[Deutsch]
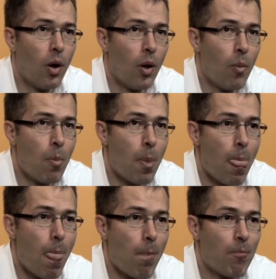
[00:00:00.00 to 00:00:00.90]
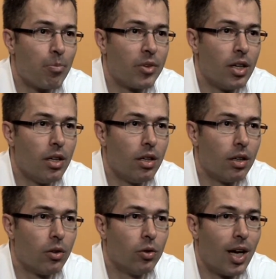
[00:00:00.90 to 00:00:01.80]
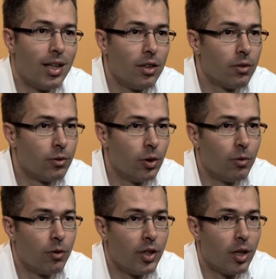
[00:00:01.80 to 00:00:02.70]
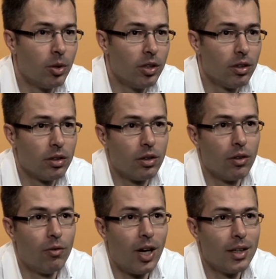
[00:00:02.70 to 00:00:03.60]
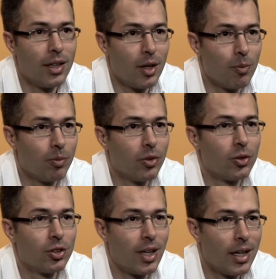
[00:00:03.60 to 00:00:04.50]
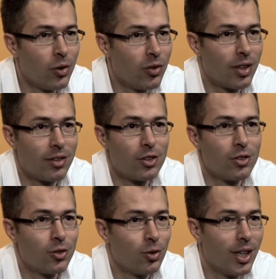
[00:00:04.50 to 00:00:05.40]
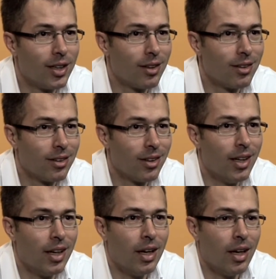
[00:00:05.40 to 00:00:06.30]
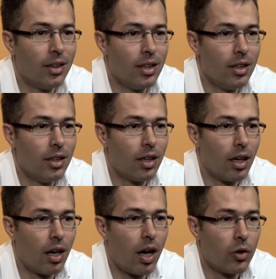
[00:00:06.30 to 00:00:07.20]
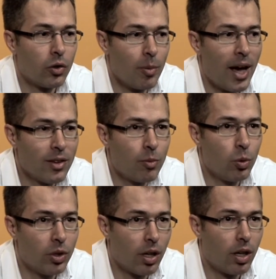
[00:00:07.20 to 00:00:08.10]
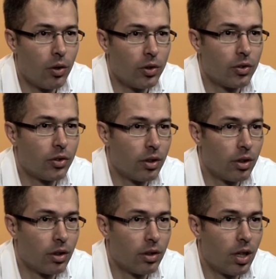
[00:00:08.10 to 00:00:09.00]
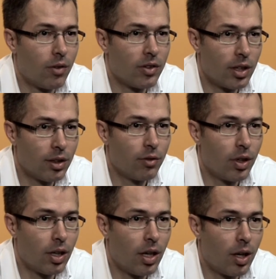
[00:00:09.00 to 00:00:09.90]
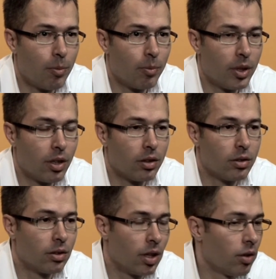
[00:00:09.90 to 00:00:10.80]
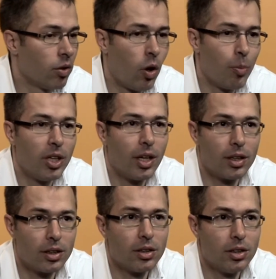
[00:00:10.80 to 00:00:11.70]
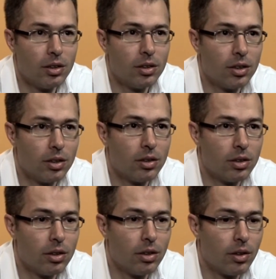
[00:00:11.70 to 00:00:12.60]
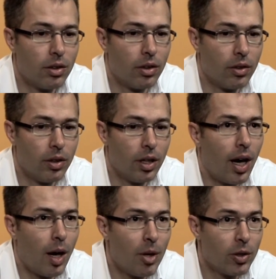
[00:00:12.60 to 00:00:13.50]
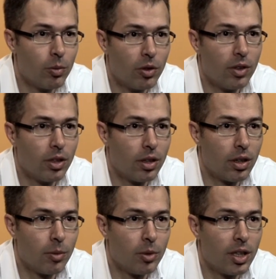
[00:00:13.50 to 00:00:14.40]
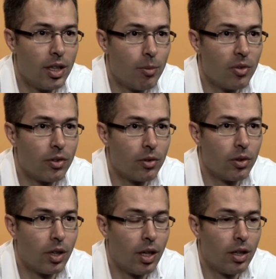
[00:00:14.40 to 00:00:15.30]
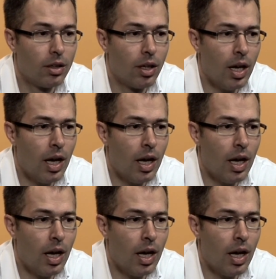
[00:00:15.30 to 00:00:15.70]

Ähm, die, und alle fünf Firmen waren eben solche enthusiastischen Studenten, die äh, aus dem Herzblut heraus äh, da was angefangen haben, ihren, ja, ihr Hobby eigentlich in, in, in ihre Arbeit umgewandelt haben, in ihr Lebensunterhalt.